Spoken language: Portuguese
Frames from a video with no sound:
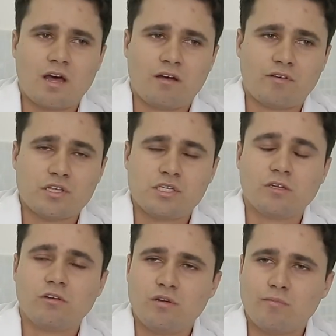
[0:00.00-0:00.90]
a
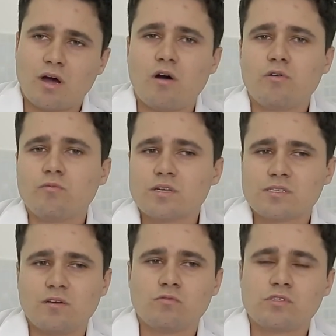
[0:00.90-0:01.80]
fadiga do animal e um,
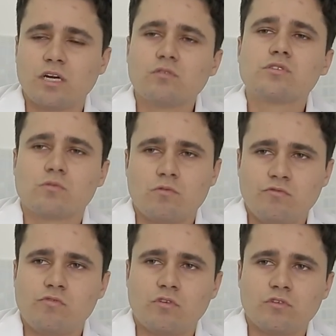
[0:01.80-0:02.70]
um certo
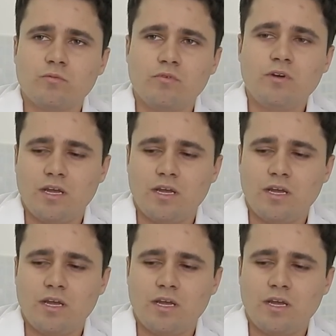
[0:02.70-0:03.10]
desconforto por